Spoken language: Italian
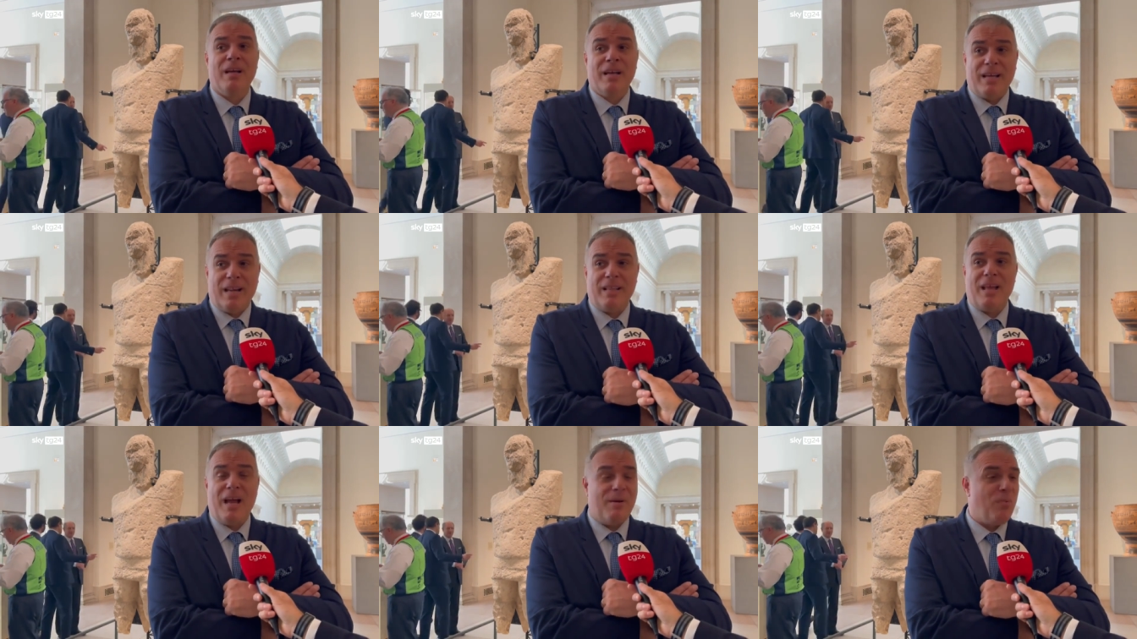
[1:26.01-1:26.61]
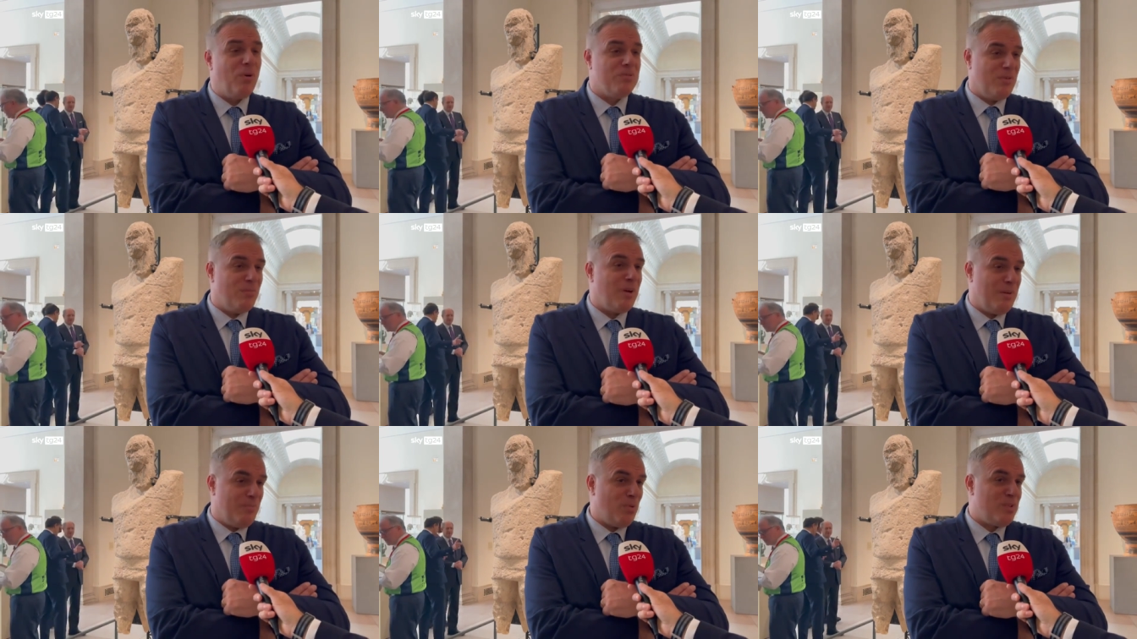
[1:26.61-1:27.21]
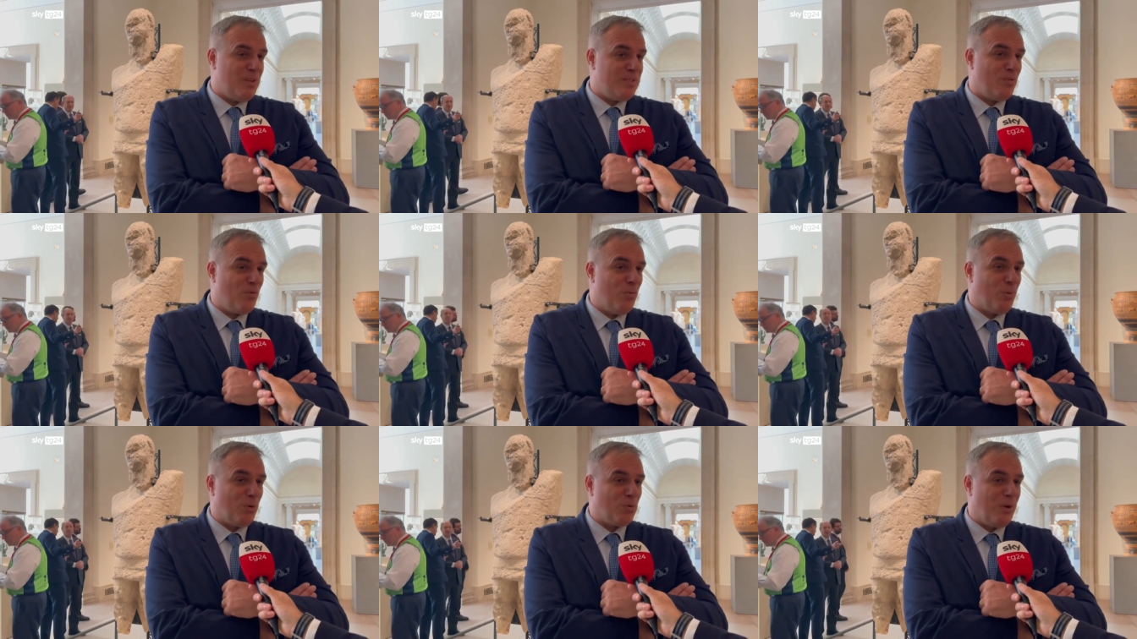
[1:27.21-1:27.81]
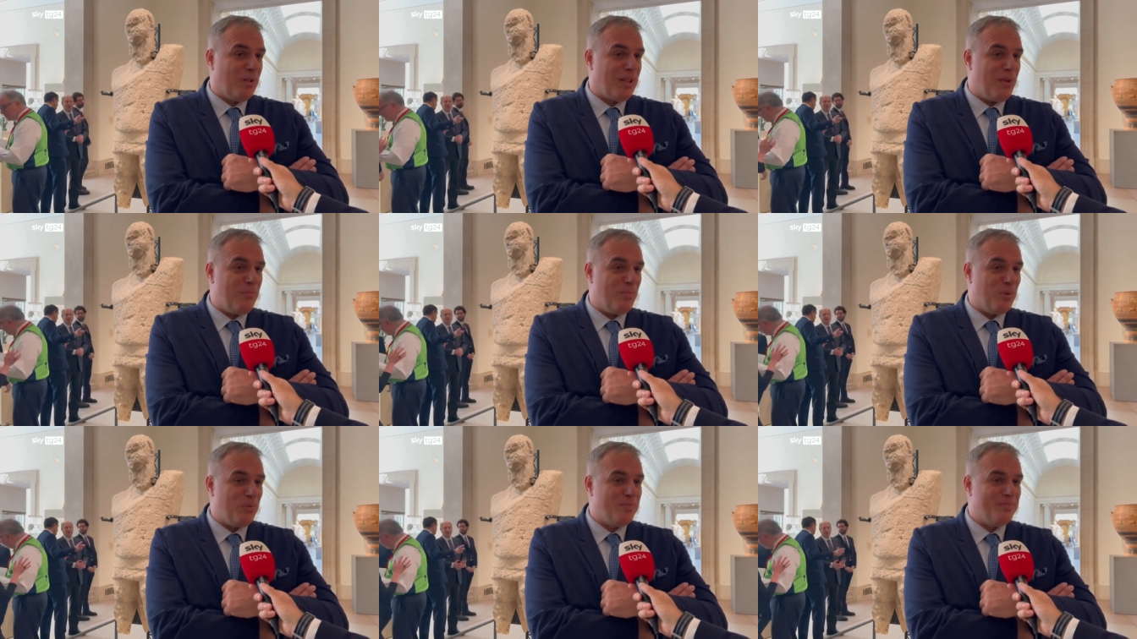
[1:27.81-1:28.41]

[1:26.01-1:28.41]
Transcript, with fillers: crediamo insomma, che possa essere un'opportunità in più.